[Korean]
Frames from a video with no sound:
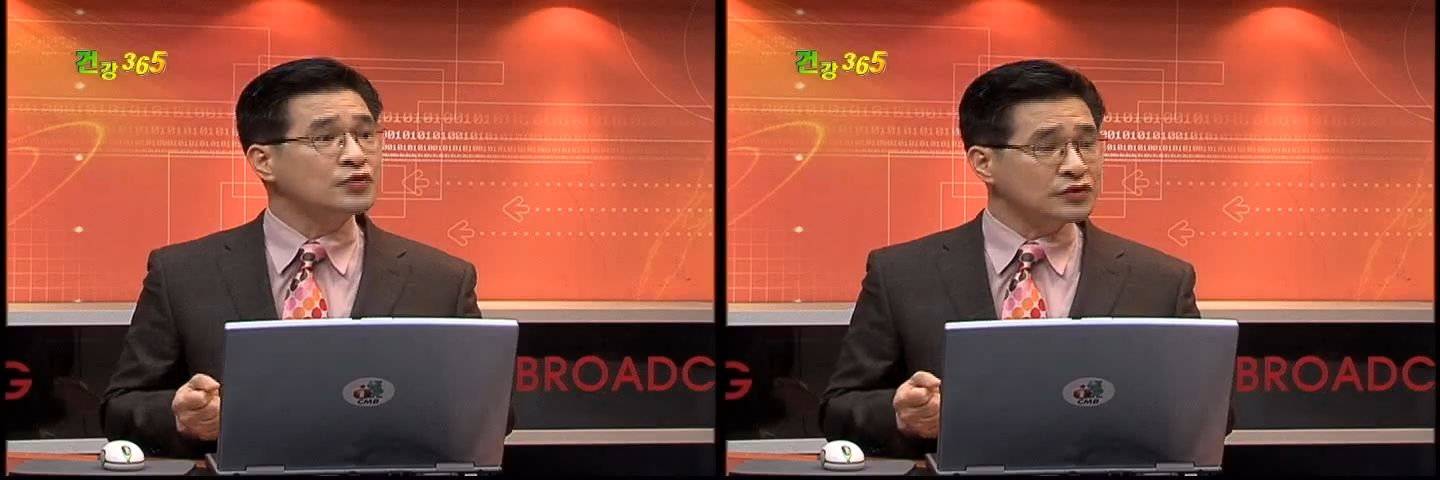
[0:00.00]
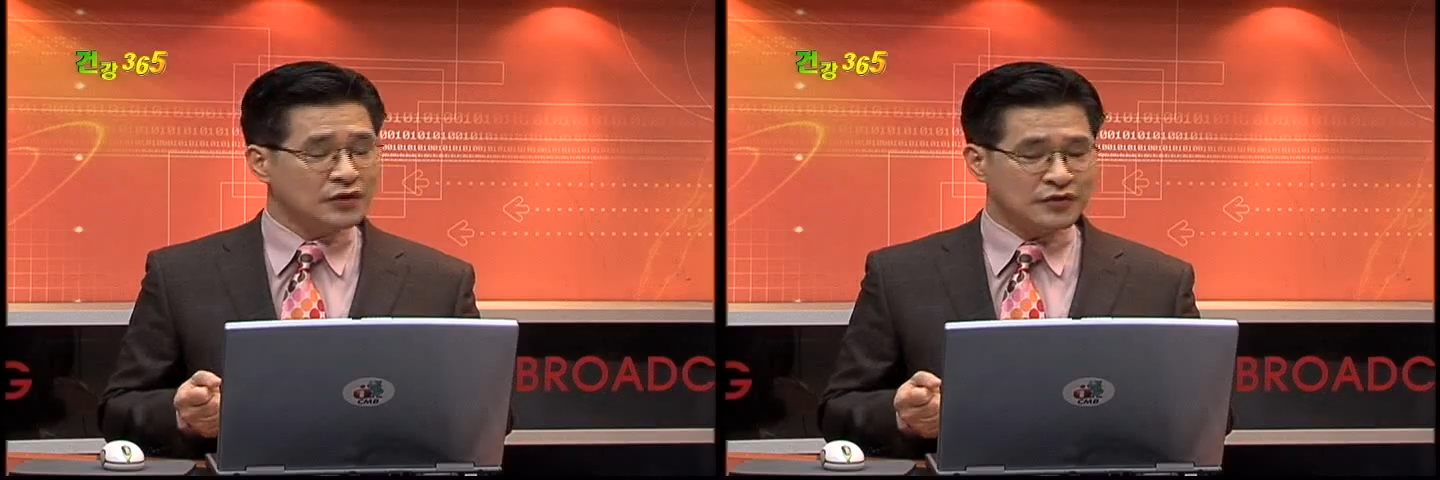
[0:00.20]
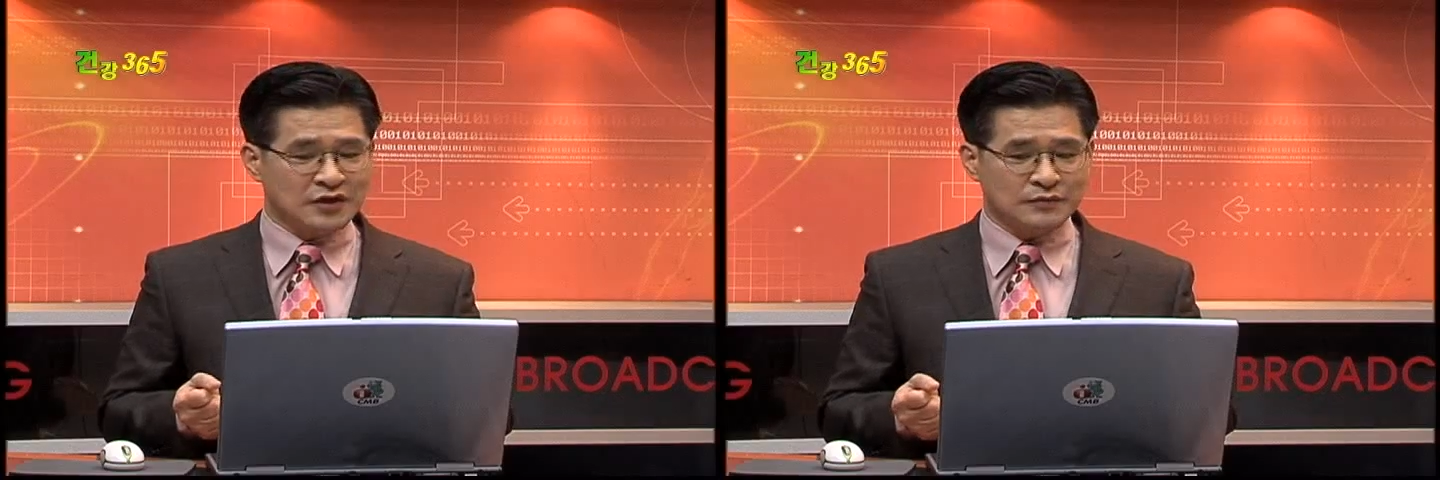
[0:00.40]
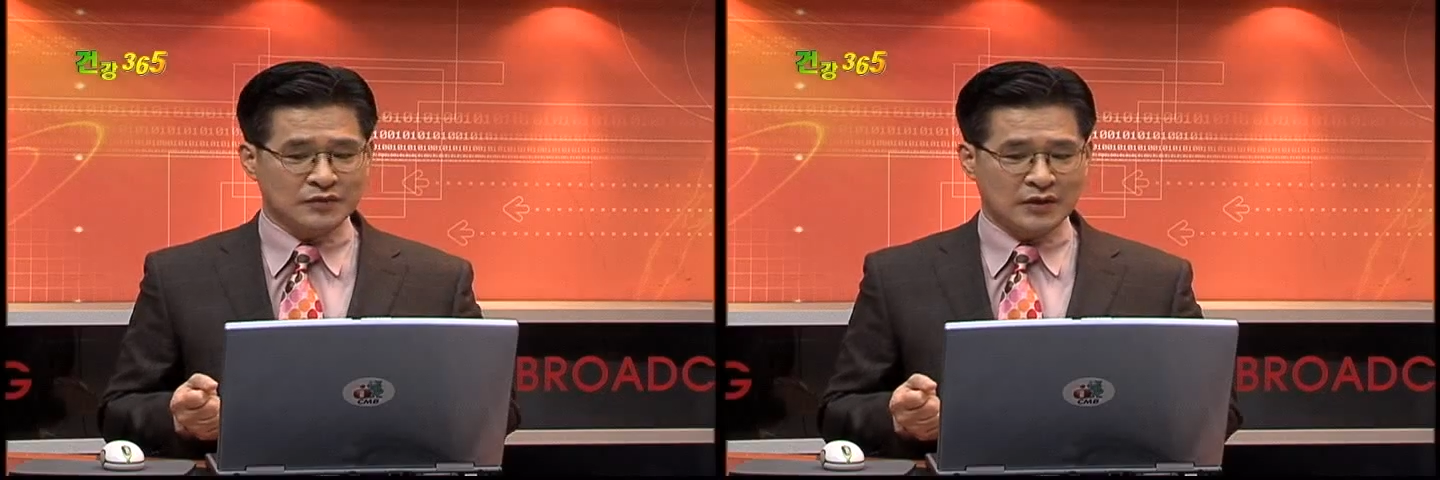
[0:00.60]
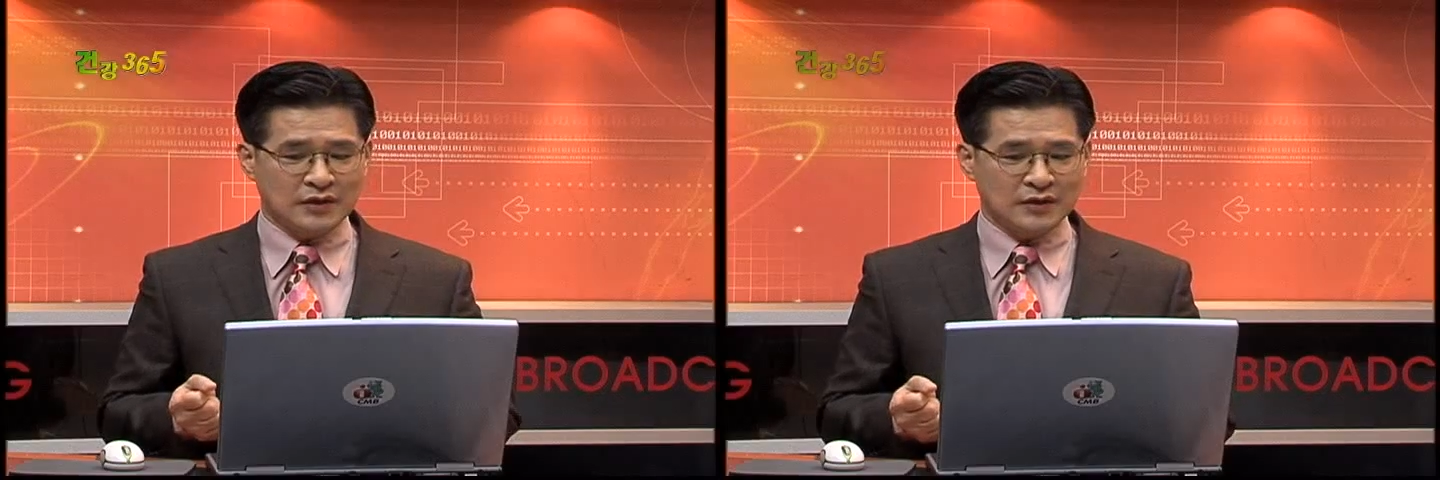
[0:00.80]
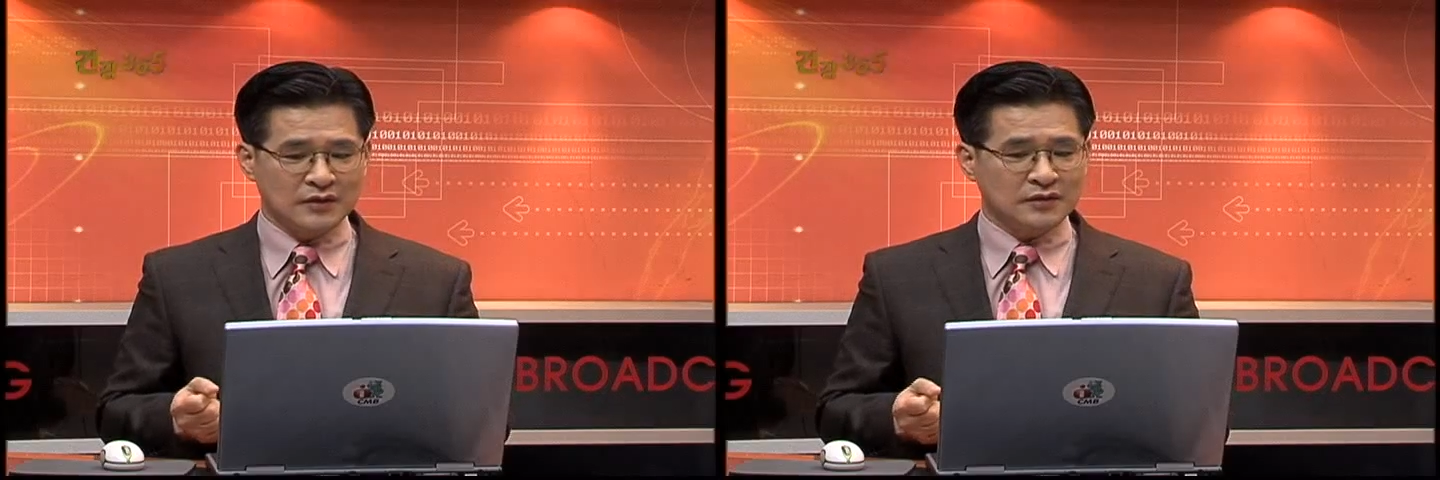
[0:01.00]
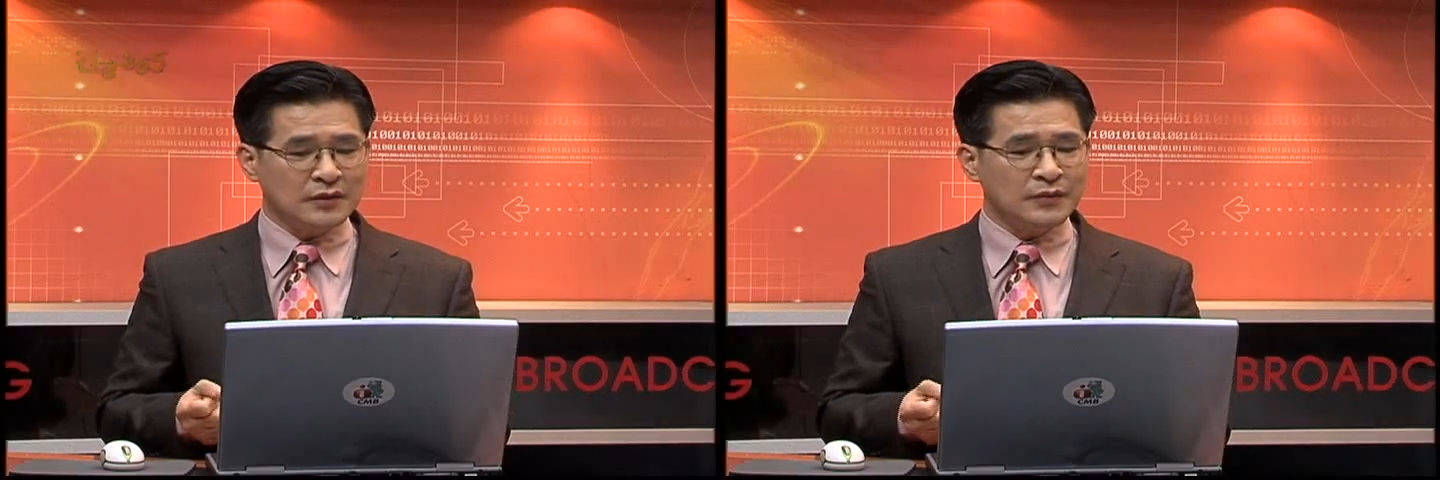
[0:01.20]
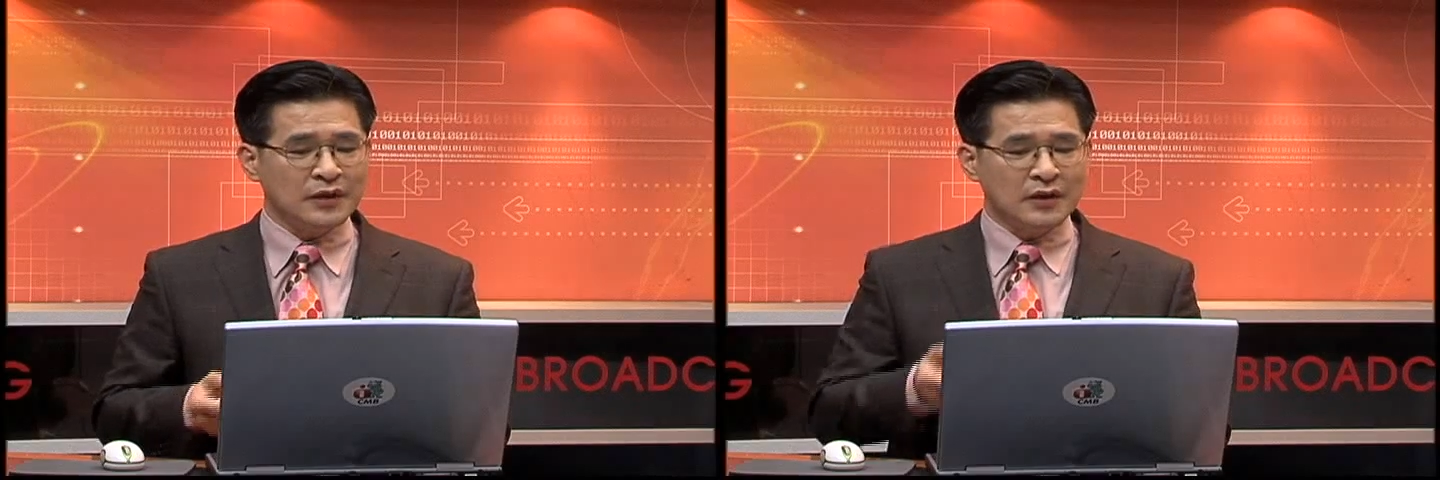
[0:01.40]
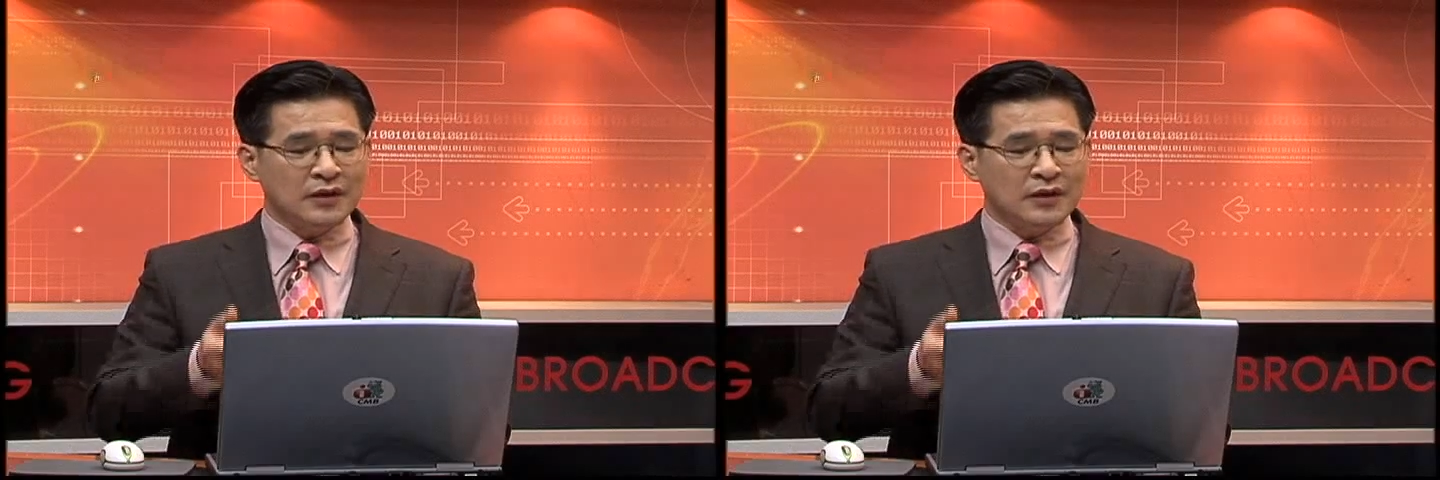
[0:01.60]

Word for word: 증상 도 생깁니다. 예, 예. 그다음에